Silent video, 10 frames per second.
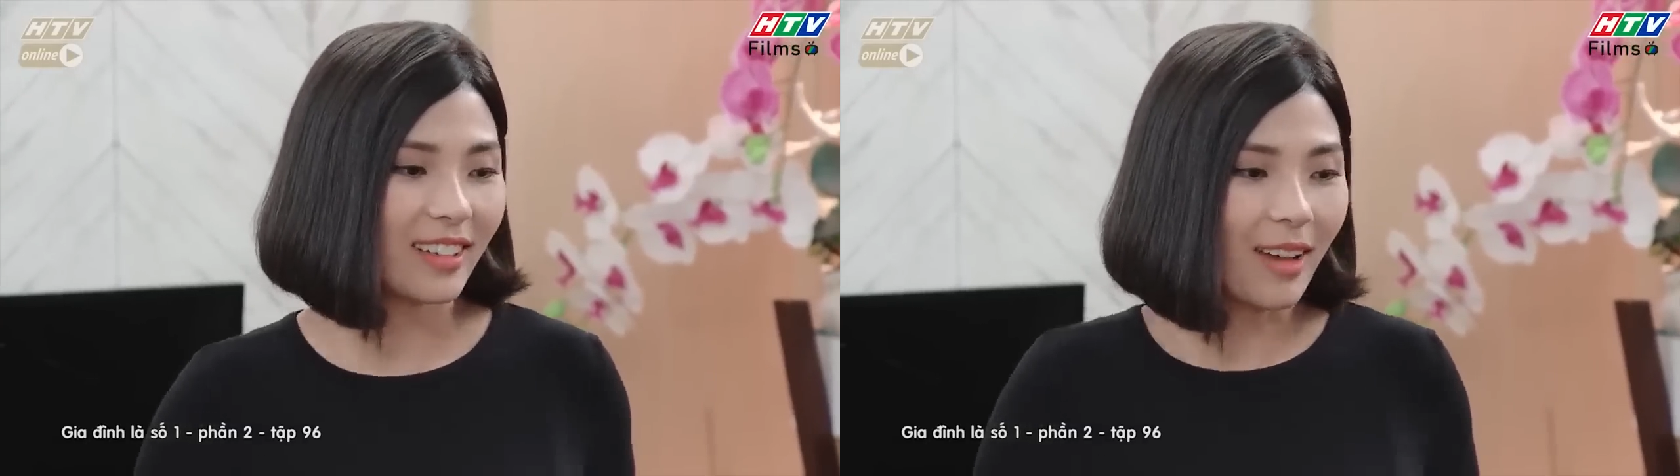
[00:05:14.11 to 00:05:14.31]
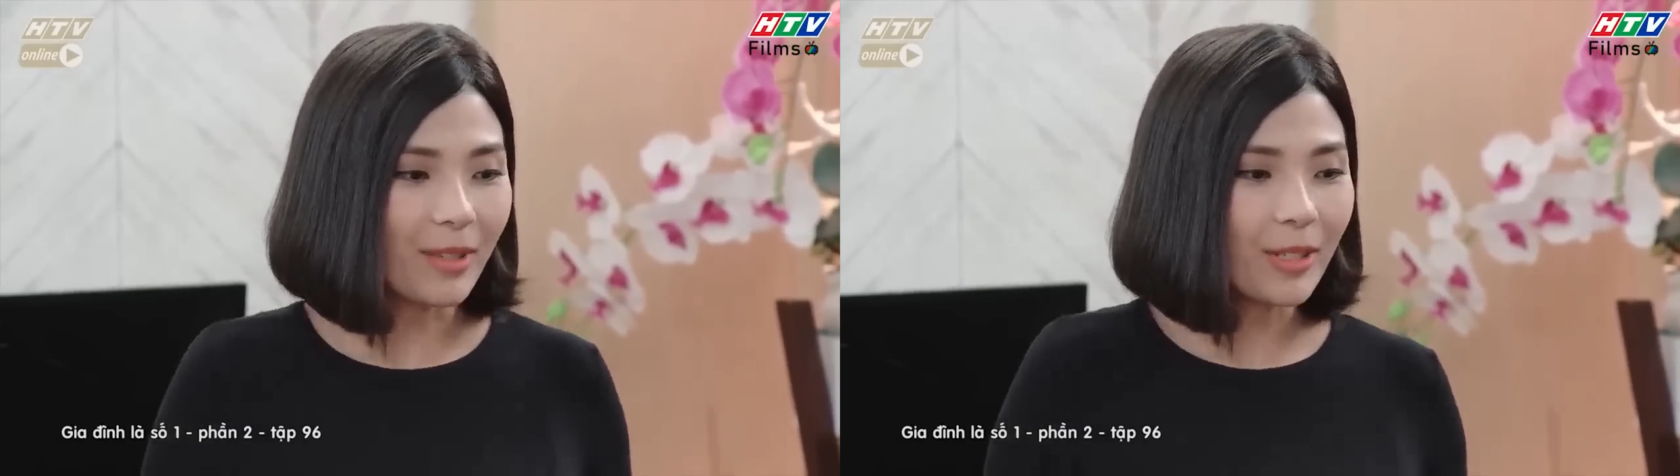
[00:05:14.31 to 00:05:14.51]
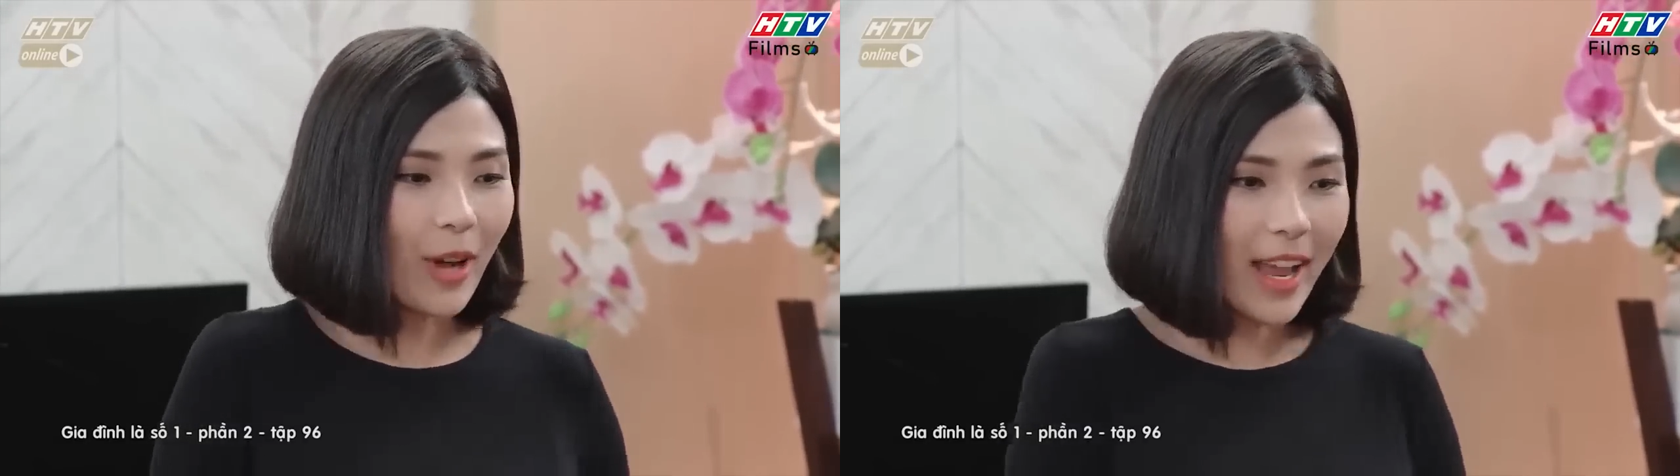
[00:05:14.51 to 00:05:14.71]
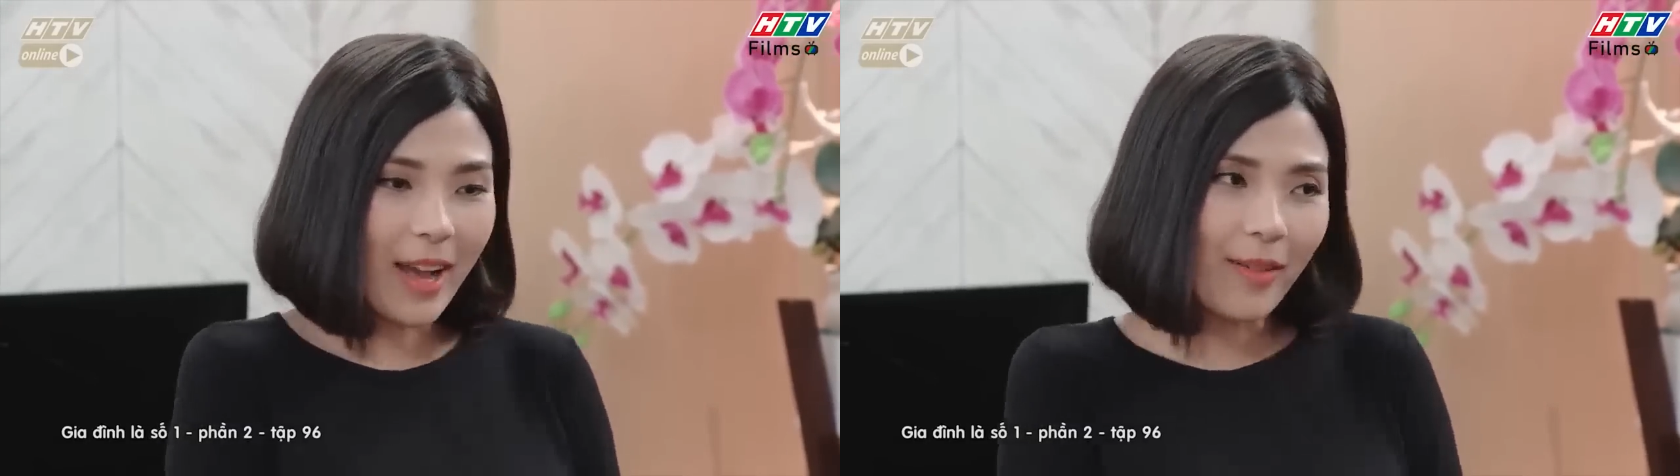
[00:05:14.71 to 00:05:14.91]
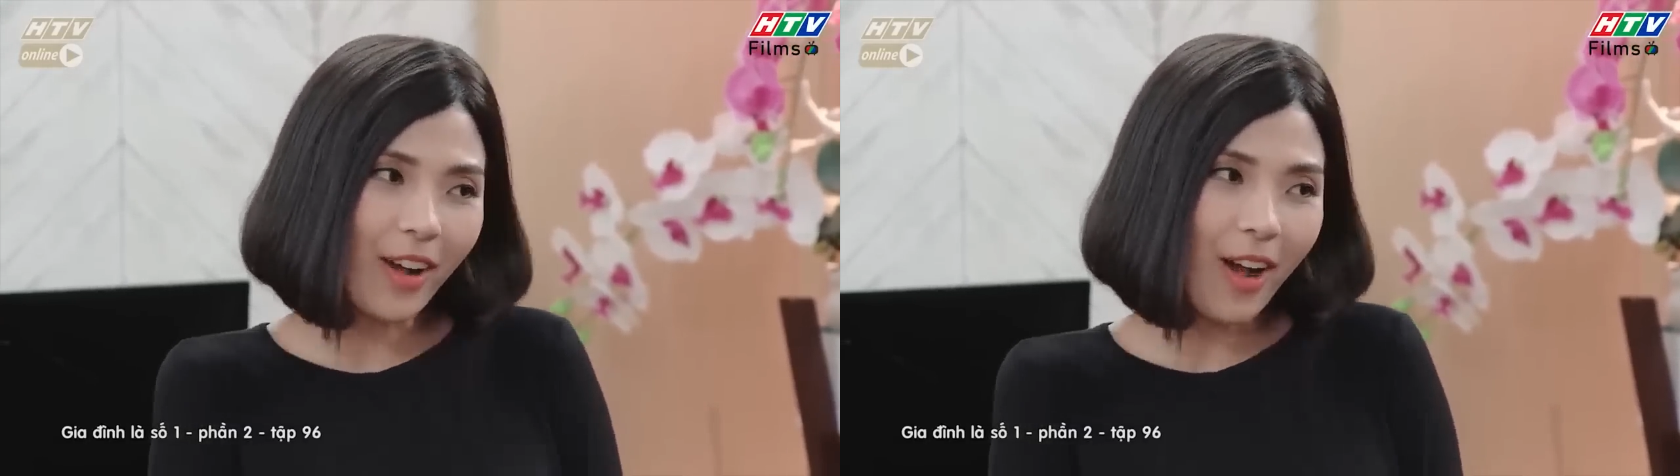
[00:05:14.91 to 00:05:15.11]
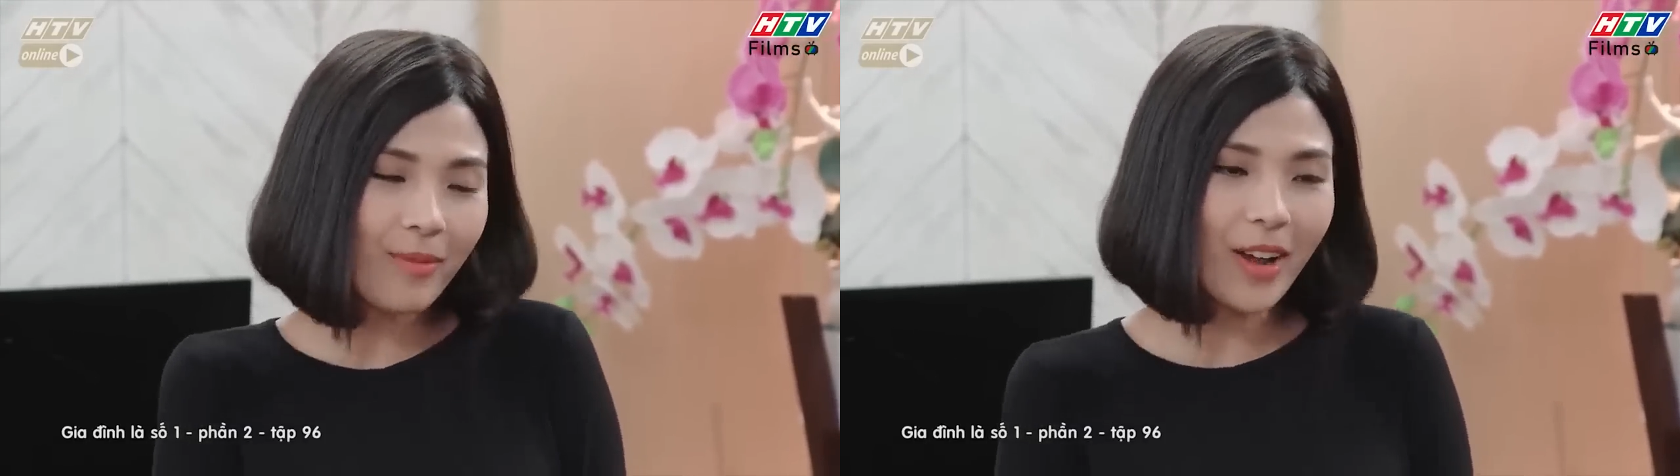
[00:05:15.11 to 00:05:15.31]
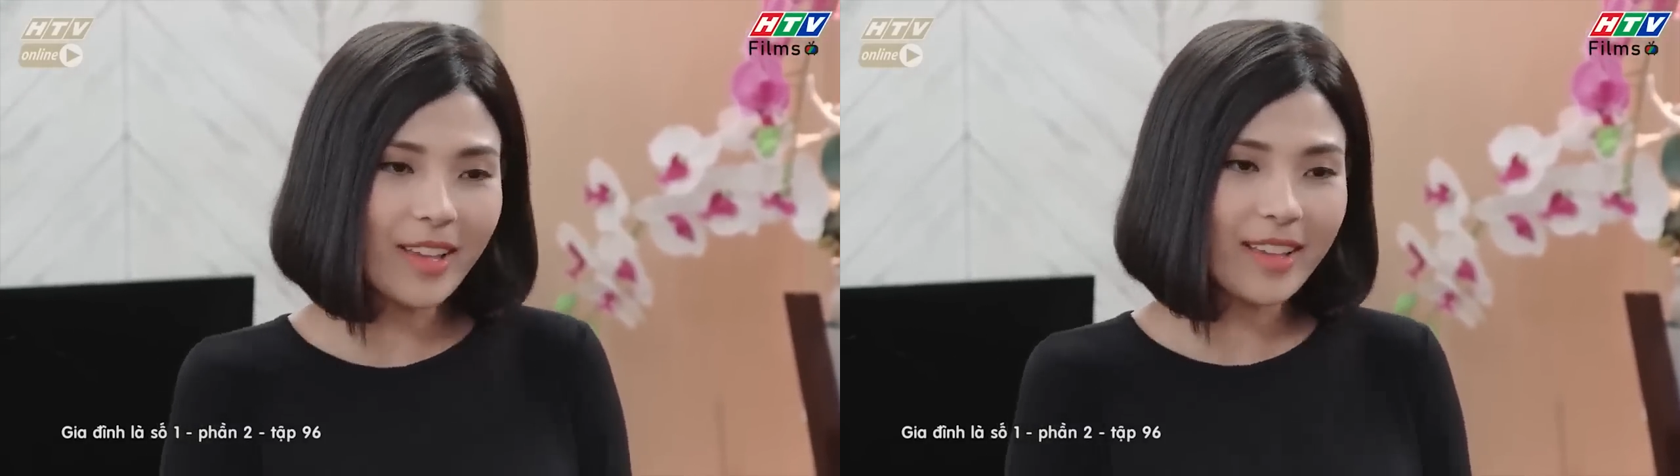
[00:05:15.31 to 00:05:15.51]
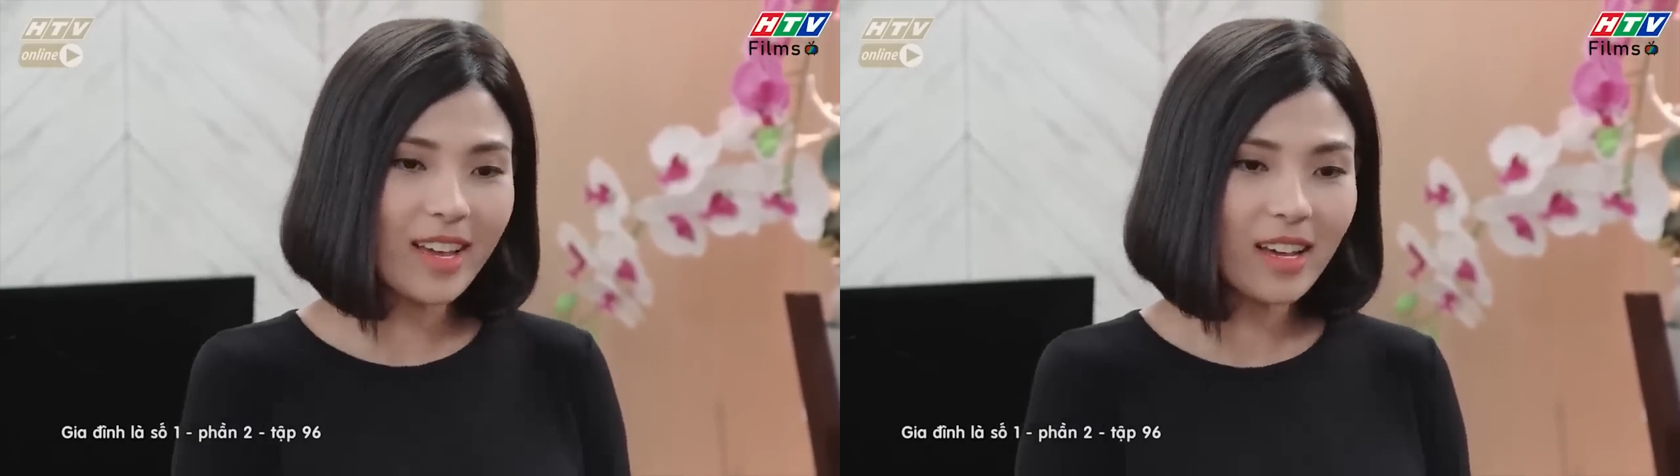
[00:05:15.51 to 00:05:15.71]
gặp người ngoài nào mà con không
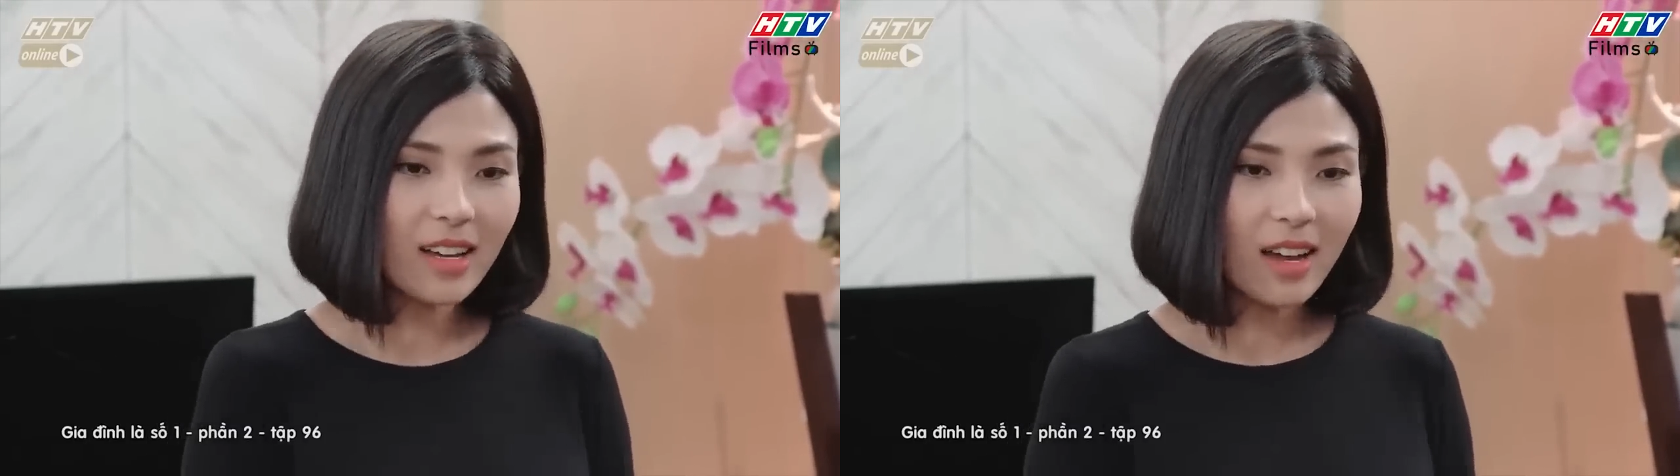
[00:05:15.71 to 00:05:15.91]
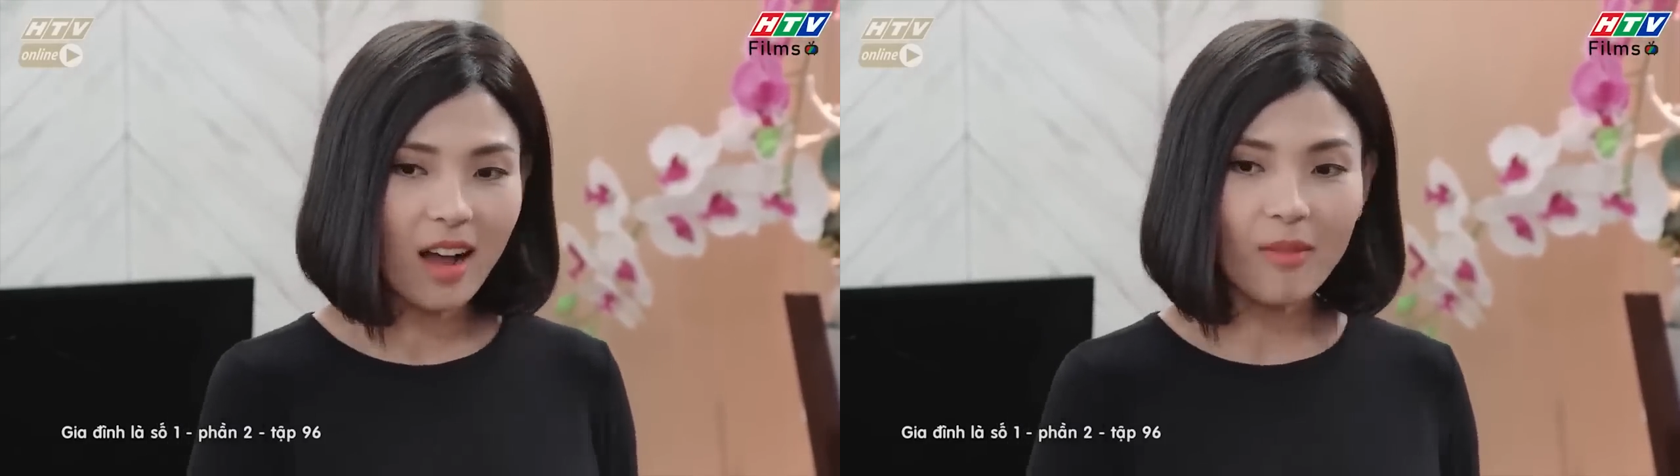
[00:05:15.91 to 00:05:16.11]
nói vậy chứ